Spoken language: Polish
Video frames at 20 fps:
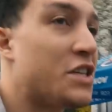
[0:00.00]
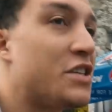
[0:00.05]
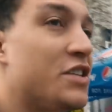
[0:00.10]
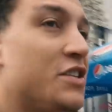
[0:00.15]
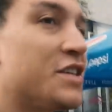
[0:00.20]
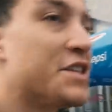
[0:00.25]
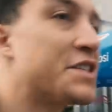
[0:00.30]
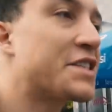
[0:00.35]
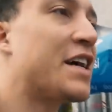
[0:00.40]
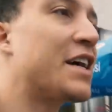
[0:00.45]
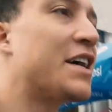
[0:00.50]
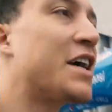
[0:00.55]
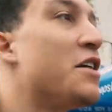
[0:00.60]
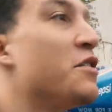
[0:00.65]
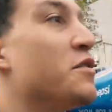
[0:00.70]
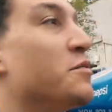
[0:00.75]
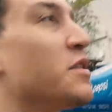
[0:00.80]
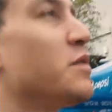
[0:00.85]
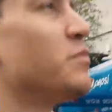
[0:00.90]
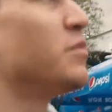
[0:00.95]
Nigdy nie
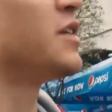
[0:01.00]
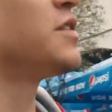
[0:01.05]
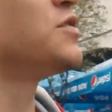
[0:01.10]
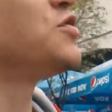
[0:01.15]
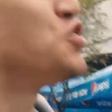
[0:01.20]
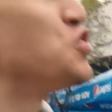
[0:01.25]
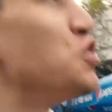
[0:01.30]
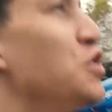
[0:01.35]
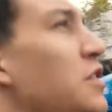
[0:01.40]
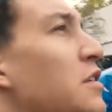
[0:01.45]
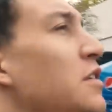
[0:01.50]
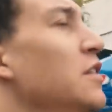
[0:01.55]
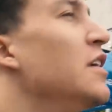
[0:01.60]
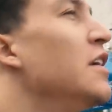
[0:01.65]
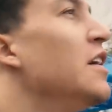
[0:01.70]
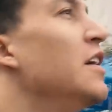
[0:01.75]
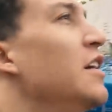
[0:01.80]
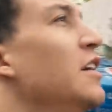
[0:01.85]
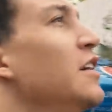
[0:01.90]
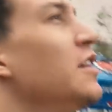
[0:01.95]
skakałem na bungee.
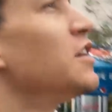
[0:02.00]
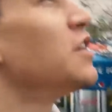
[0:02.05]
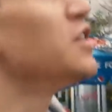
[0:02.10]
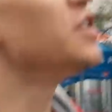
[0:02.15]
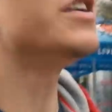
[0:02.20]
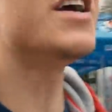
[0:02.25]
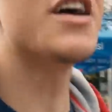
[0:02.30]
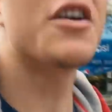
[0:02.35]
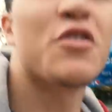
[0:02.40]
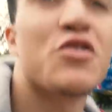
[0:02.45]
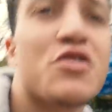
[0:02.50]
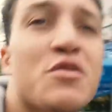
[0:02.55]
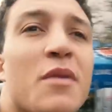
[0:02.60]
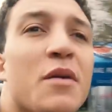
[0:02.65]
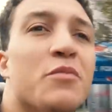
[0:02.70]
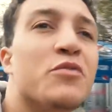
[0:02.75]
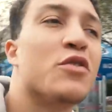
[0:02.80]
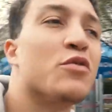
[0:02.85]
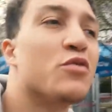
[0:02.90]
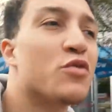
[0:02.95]
I jako, że
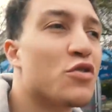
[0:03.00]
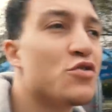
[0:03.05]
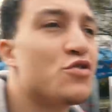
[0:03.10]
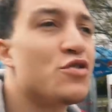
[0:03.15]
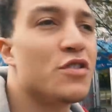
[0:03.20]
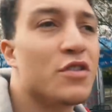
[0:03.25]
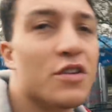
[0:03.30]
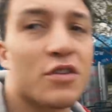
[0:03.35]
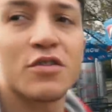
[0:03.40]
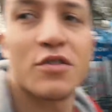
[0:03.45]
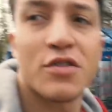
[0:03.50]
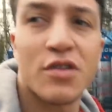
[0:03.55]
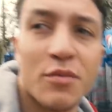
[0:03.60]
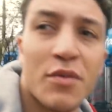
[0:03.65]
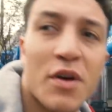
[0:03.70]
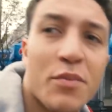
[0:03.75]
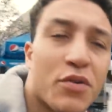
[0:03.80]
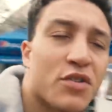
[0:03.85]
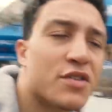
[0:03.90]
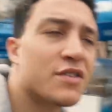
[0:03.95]
mam te urodziny, to
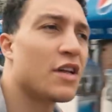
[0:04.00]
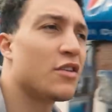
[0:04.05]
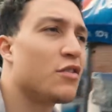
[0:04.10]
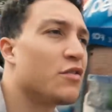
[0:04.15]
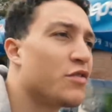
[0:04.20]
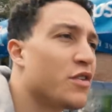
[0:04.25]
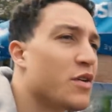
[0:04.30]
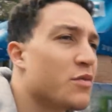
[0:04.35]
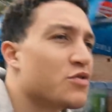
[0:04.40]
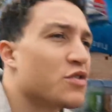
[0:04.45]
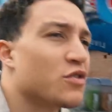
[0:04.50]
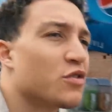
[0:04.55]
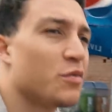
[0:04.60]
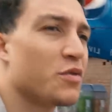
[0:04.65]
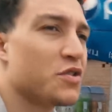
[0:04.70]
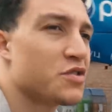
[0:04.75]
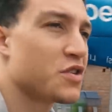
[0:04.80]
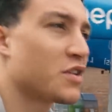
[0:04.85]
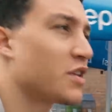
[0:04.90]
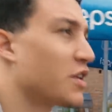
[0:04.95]
sobie postanowiłem, że to
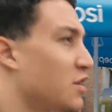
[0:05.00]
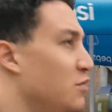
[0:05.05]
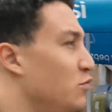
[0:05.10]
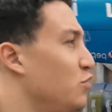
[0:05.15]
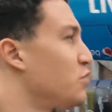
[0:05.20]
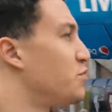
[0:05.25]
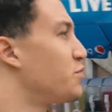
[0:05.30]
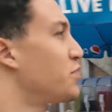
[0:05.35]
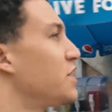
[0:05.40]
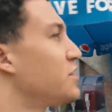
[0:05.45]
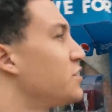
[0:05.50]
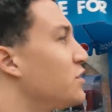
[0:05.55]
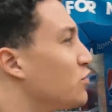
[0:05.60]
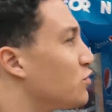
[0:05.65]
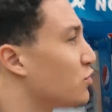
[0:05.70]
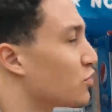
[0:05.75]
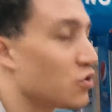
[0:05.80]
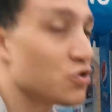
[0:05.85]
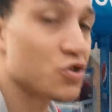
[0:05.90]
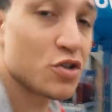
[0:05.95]
będzie taki mój
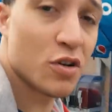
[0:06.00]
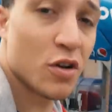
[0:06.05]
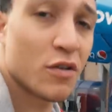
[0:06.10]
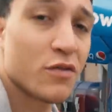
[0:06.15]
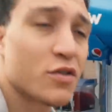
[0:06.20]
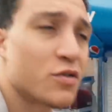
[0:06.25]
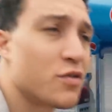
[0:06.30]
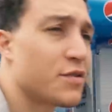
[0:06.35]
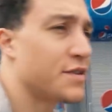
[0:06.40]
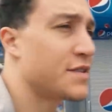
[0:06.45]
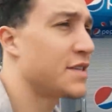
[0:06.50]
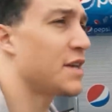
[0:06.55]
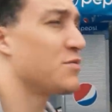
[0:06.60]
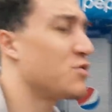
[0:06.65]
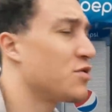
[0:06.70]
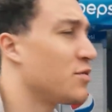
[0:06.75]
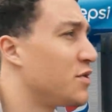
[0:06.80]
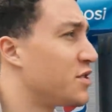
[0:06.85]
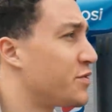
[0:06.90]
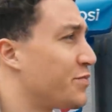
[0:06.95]
prezent urodzinowy, który sam
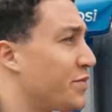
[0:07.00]
sobie